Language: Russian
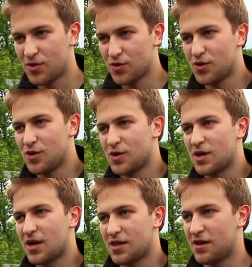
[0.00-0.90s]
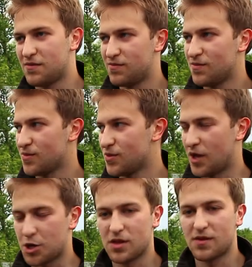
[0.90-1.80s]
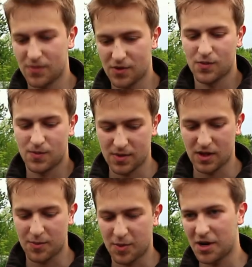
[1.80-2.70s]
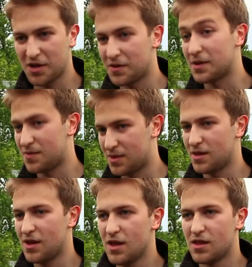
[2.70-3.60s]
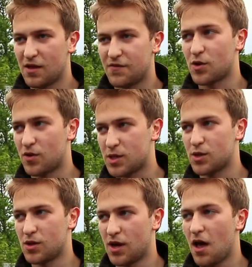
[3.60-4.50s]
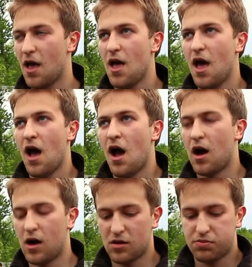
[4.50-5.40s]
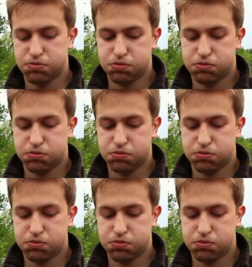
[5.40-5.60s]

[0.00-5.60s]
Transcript: но когда начал ну, на перерыве на второго сезона, э,